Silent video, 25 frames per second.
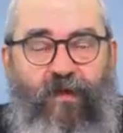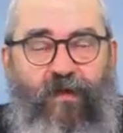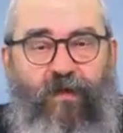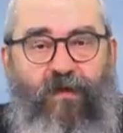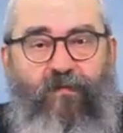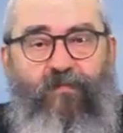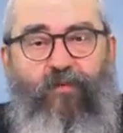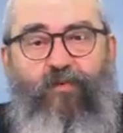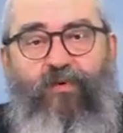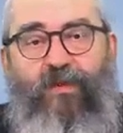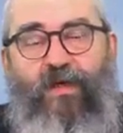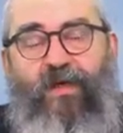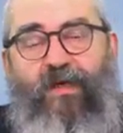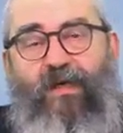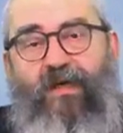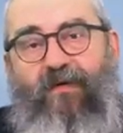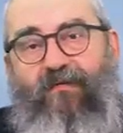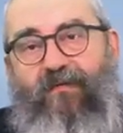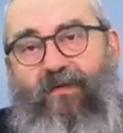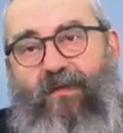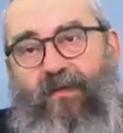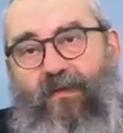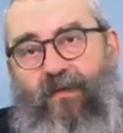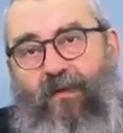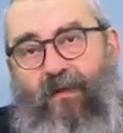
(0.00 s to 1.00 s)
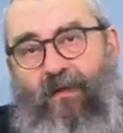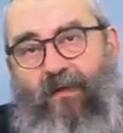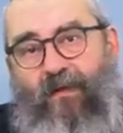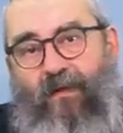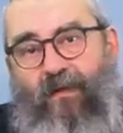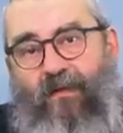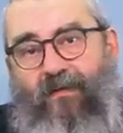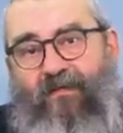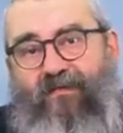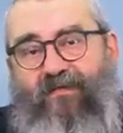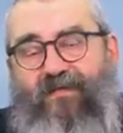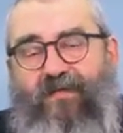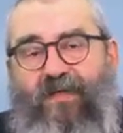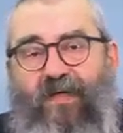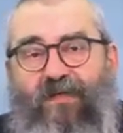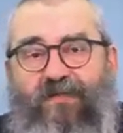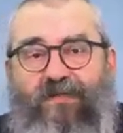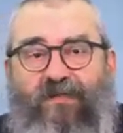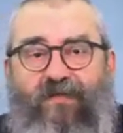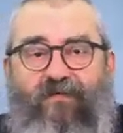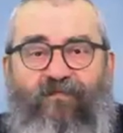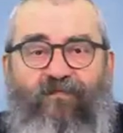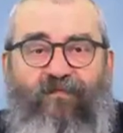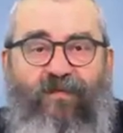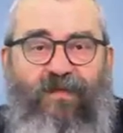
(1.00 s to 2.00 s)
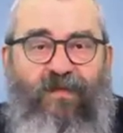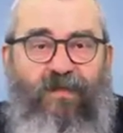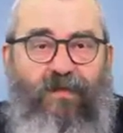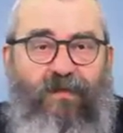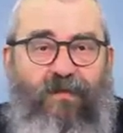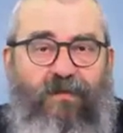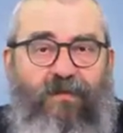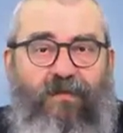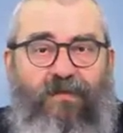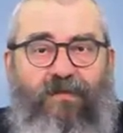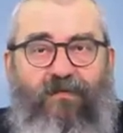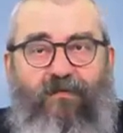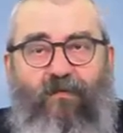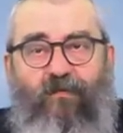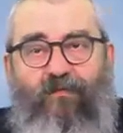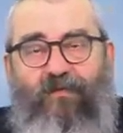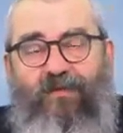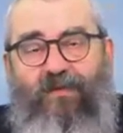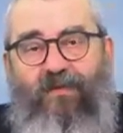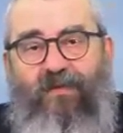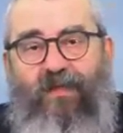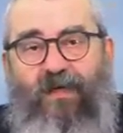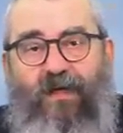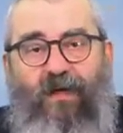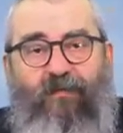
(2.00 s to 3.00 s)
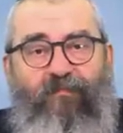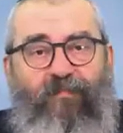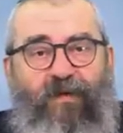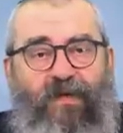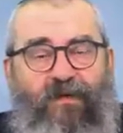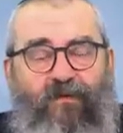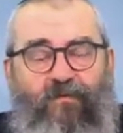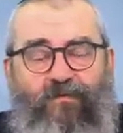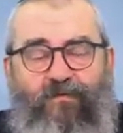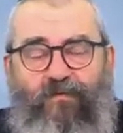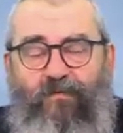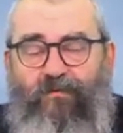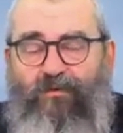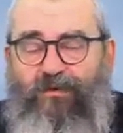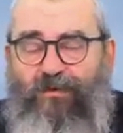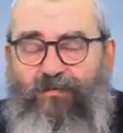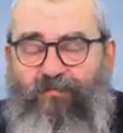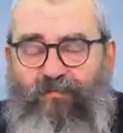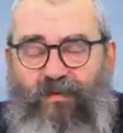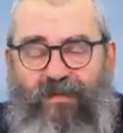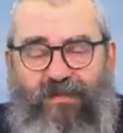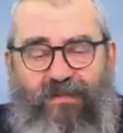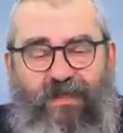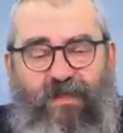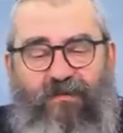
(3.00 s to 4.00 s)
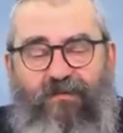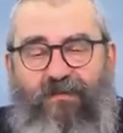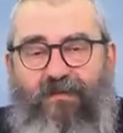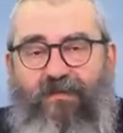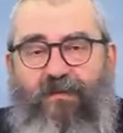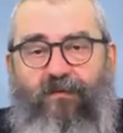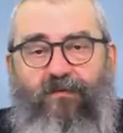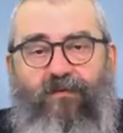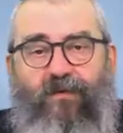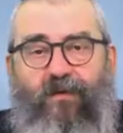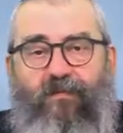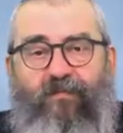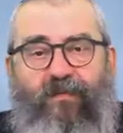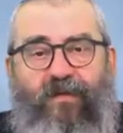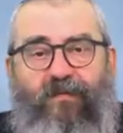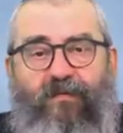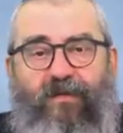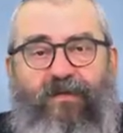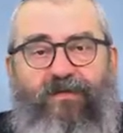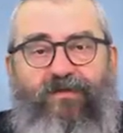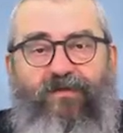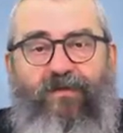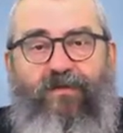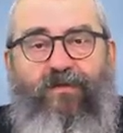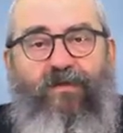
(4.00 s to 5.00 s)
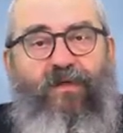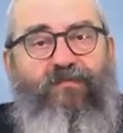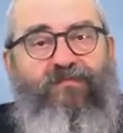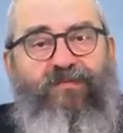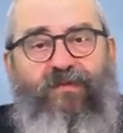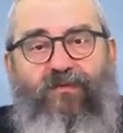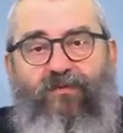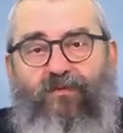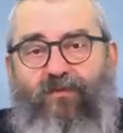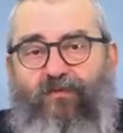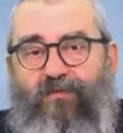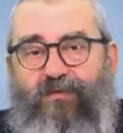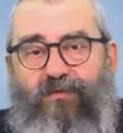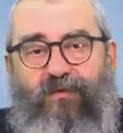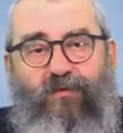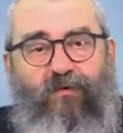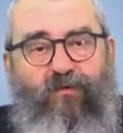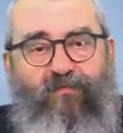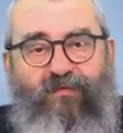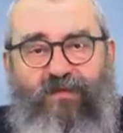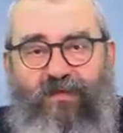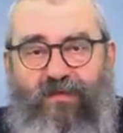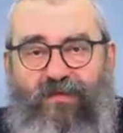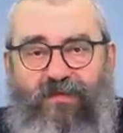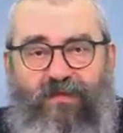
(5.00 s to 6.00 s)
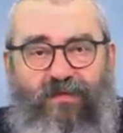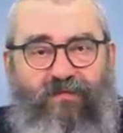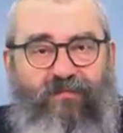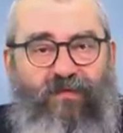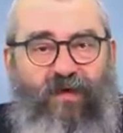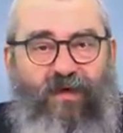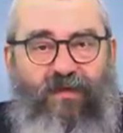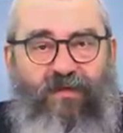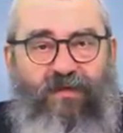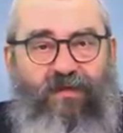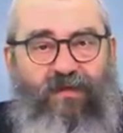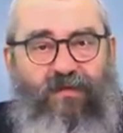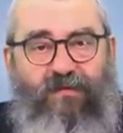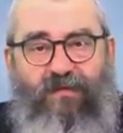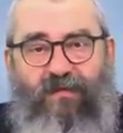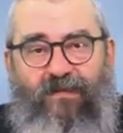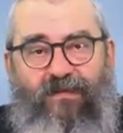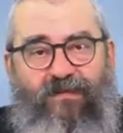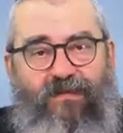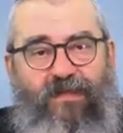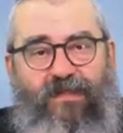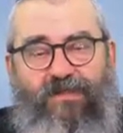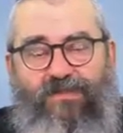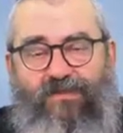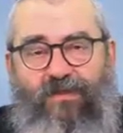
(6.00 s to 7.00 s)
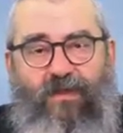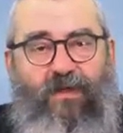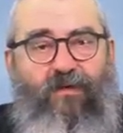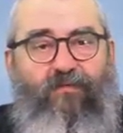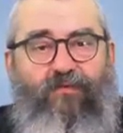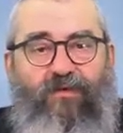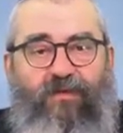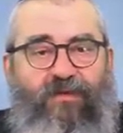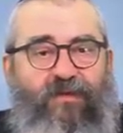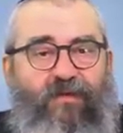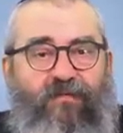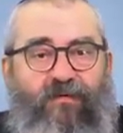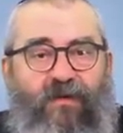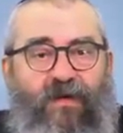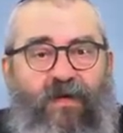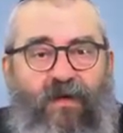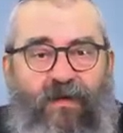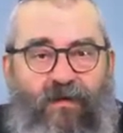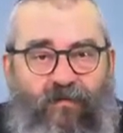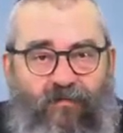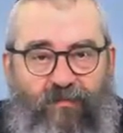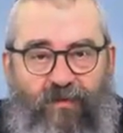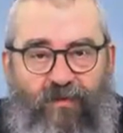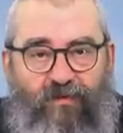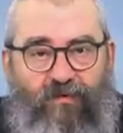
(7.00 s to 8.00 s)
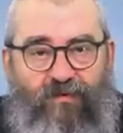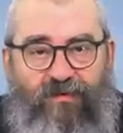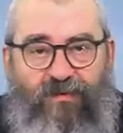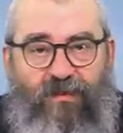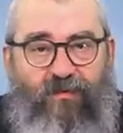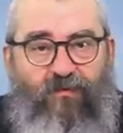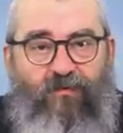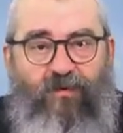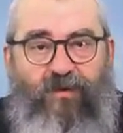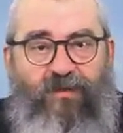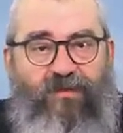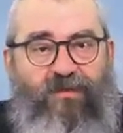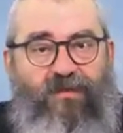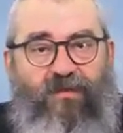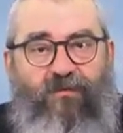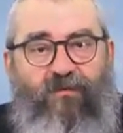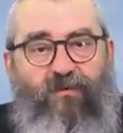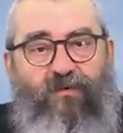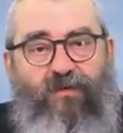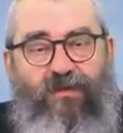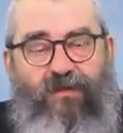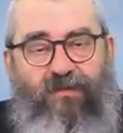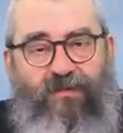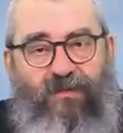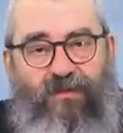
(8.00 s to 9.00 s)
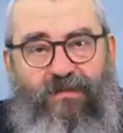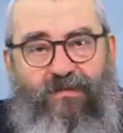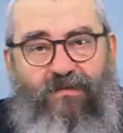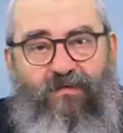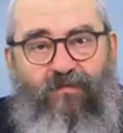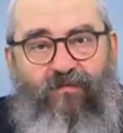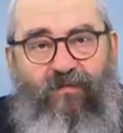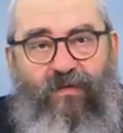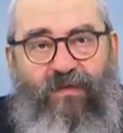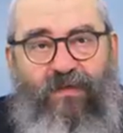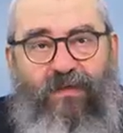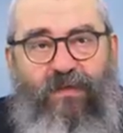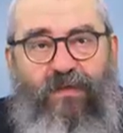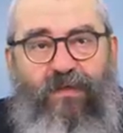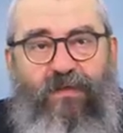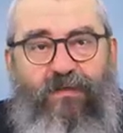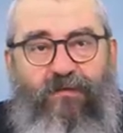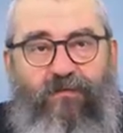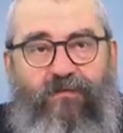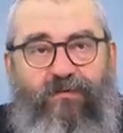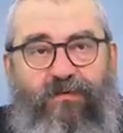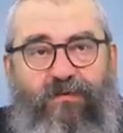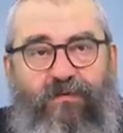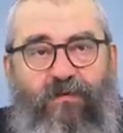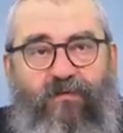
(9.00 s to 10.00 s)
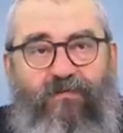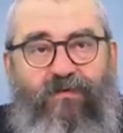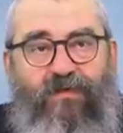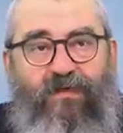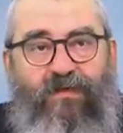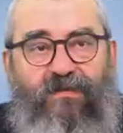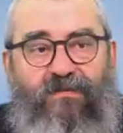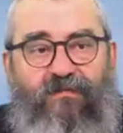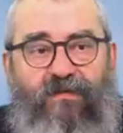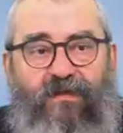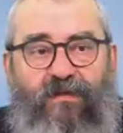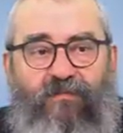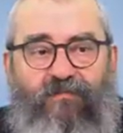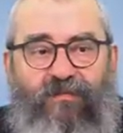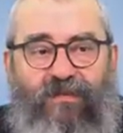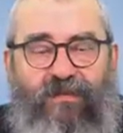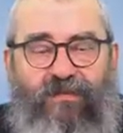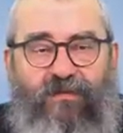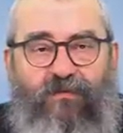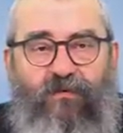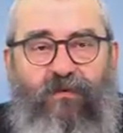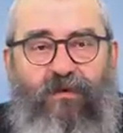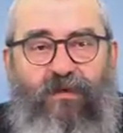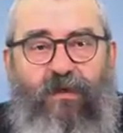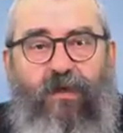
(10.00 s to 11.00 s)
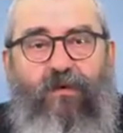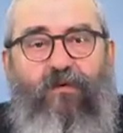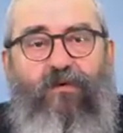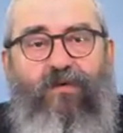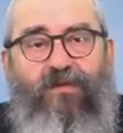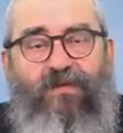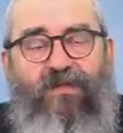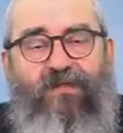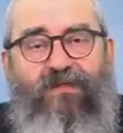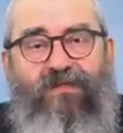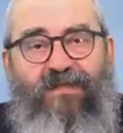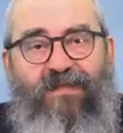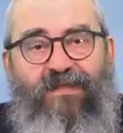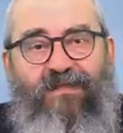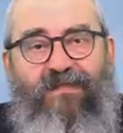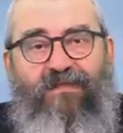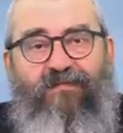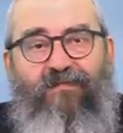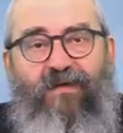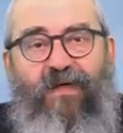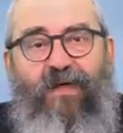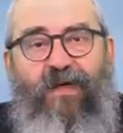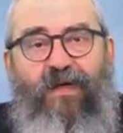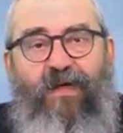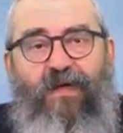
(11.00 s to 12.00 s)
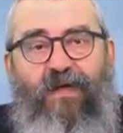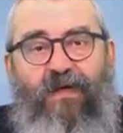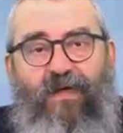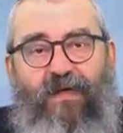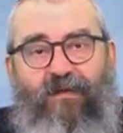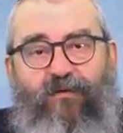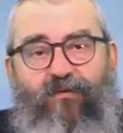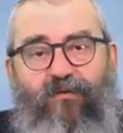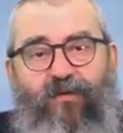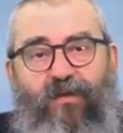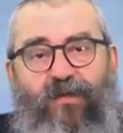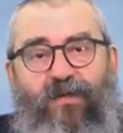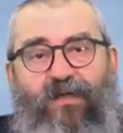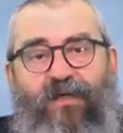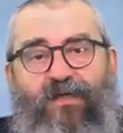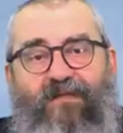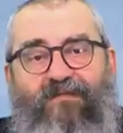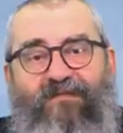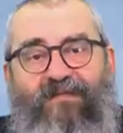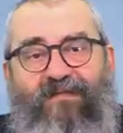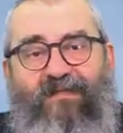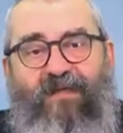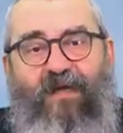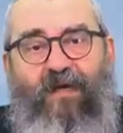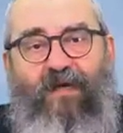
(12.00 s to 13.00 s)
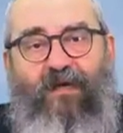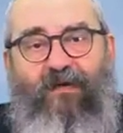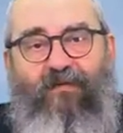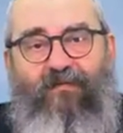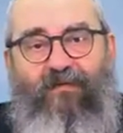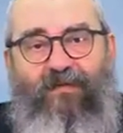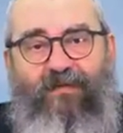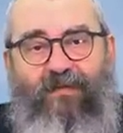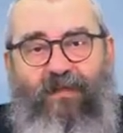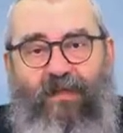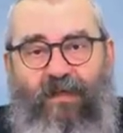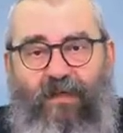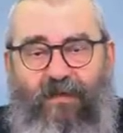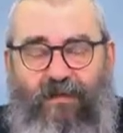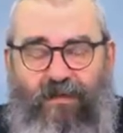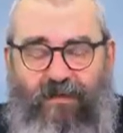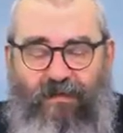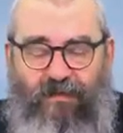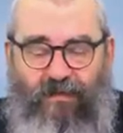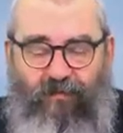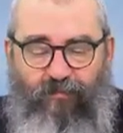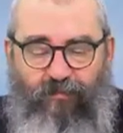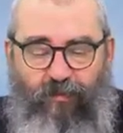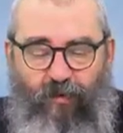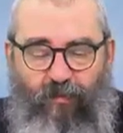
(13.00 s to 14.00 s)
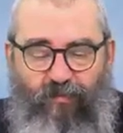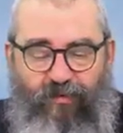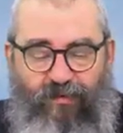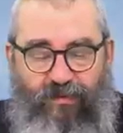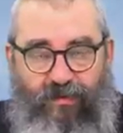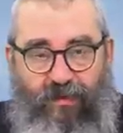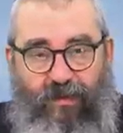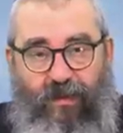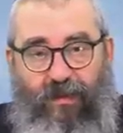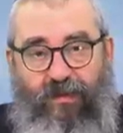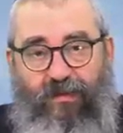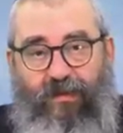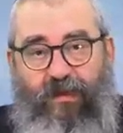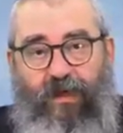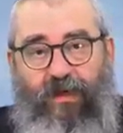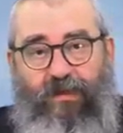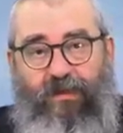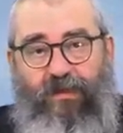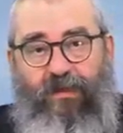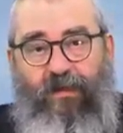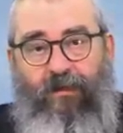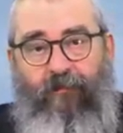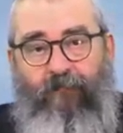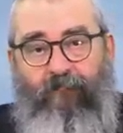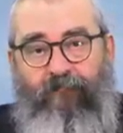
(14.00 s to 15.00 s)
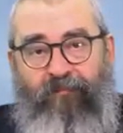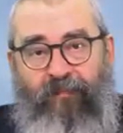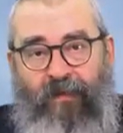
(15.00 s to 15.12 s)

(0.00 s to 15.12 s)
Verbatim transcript: хибута кевер – Сляска в могиле, назовем это так. Опять, пожалуйста, только понимаете, что это абсолютно условные названия. Это не значит, что кого-то там берут за руки, за ноги и трясут в могиле. Это условное название. Происходит какое-то действие, которое как встряхивание. Знаете, если помните, когда-то